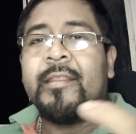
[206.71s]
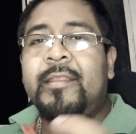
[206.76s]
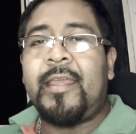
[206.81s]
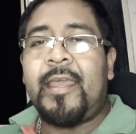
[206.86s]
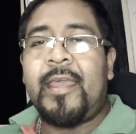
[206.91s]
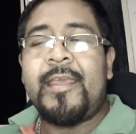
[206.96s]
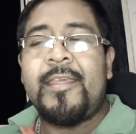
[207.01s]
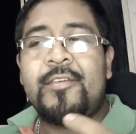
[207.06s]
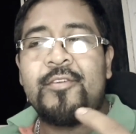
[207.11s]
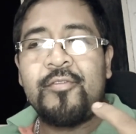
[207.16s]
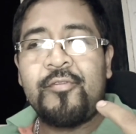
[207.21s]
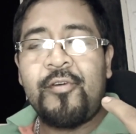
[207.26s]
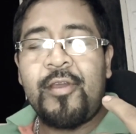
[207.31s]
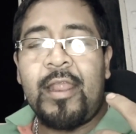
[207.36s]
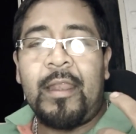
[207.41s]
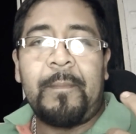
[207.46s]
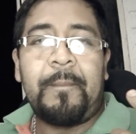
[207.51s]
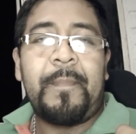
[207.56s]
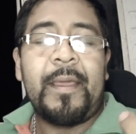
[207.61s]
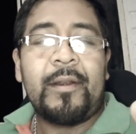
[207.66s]
De hecho,
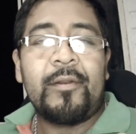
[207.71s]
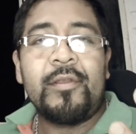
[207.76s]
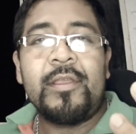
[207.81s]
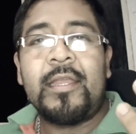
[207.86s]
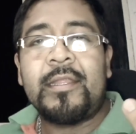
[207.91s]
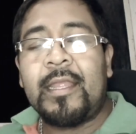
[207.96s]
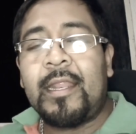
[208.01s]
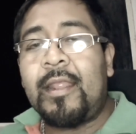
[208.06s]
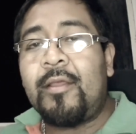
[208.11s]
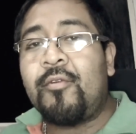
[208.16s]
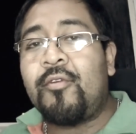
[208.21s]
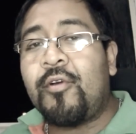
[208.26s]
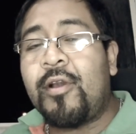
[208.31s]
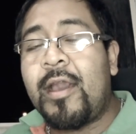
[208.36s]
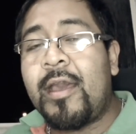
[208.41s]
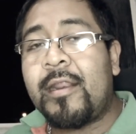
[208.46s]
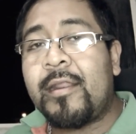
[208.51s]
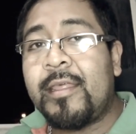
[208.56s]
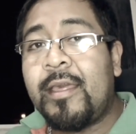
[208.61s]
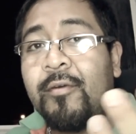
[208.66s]
el perro ya tenía un
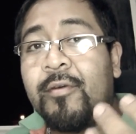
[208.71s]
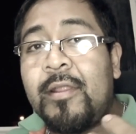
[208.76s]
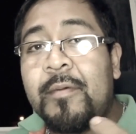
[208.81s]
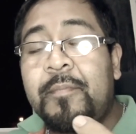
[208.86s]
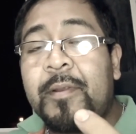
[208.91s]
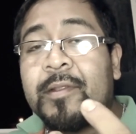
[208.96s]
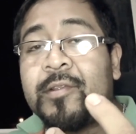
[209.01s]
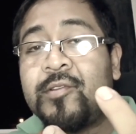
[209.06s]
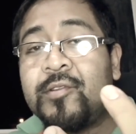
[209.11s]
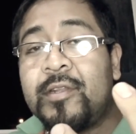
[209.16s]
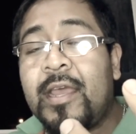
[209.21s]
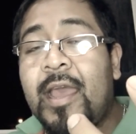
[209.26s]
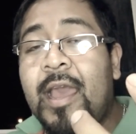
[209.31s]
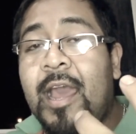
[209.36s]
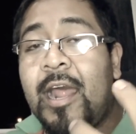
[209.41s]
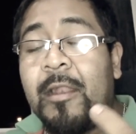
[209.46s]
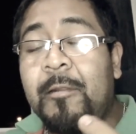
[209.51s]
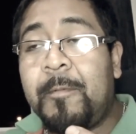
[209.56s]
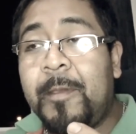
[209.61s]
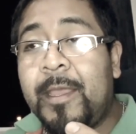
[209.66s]
hogar, ya una persona
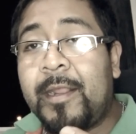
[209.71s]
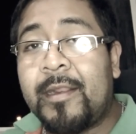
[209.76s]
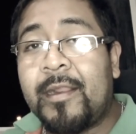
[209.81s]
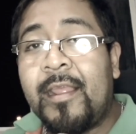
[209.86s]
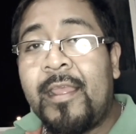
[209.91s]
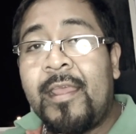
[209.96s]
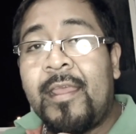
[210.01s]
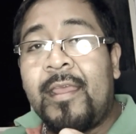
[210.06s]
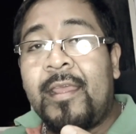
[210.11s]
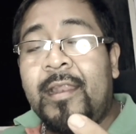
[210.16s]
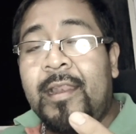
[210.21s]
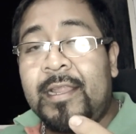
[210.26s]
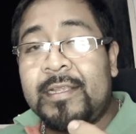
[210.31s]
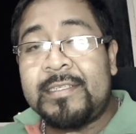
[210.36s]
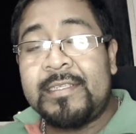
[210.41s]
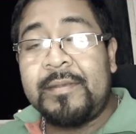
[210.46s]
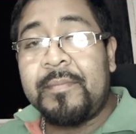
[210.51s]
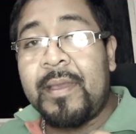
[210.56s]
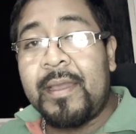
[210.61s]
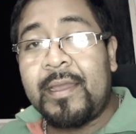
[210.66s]
al ver
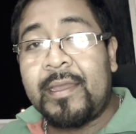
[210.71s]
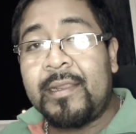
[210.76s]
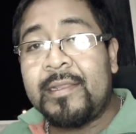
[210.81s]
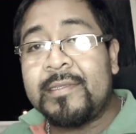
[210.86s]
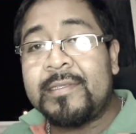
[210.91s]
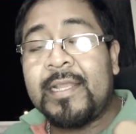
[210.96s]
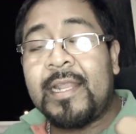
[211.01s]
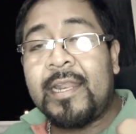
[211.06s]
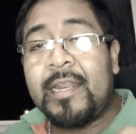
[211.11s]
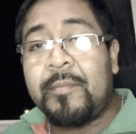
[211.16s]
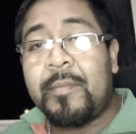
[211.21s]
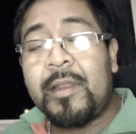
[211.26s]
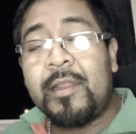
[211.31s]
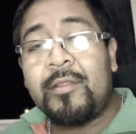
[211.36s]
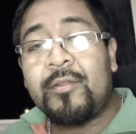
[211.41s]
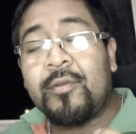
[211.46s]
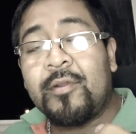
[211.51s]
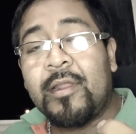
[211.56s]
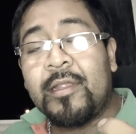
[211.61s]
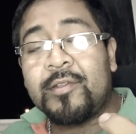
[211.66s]
las imágenes del
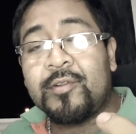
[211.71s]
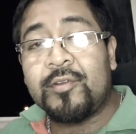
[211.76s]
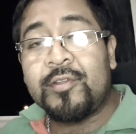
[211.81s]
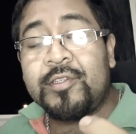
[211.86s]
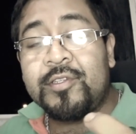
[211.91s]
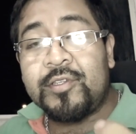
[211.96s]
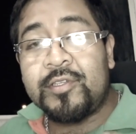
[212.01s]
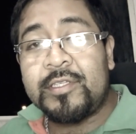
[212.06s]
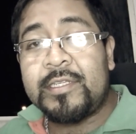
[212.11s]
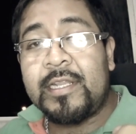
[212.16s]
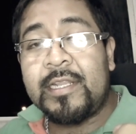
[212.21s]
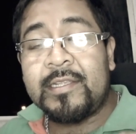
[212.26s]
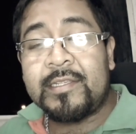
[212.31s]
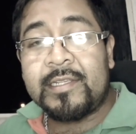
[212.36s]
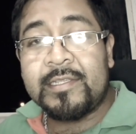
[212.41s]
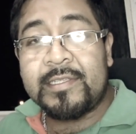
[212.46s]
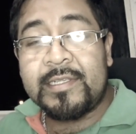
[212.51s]
animalito en las condiciones en las que